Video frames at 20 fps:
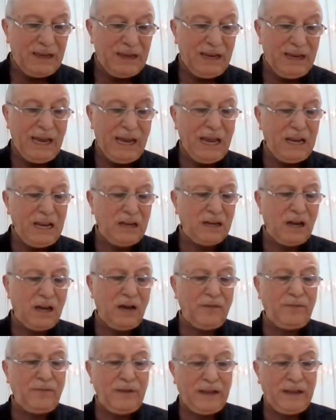Ehli
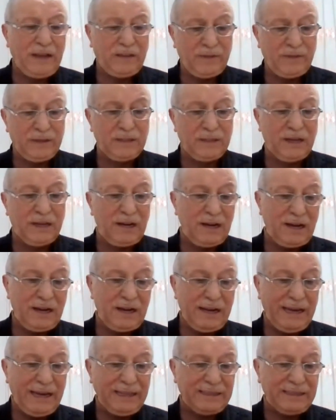gaflet ve
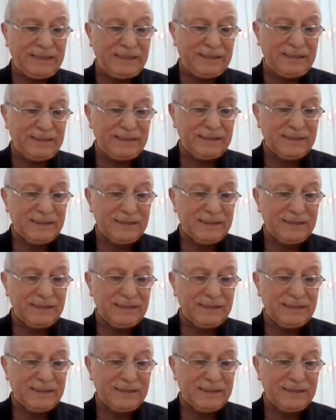dalalet